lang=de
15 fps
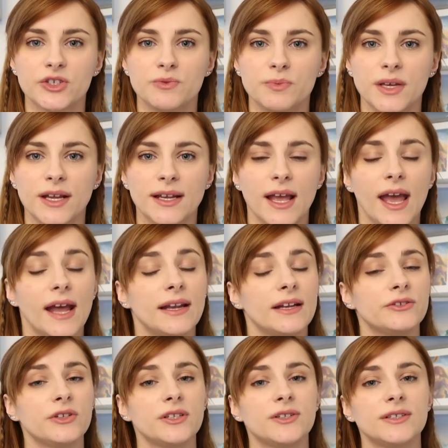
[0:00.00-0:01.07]
zu spielen,
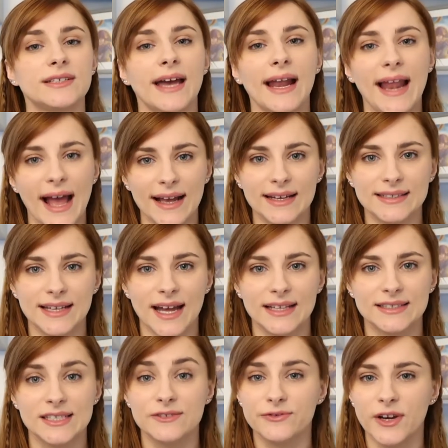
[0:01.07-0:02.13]
natürlich total
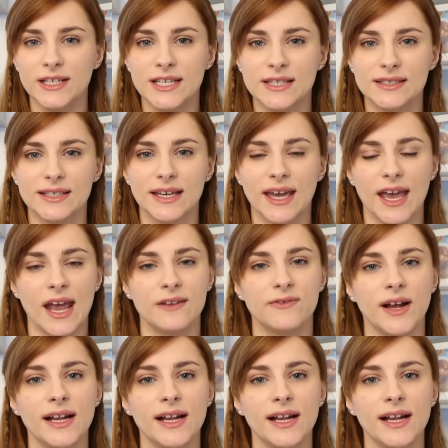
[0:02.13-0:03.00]
angetan sind von diesem Gerät,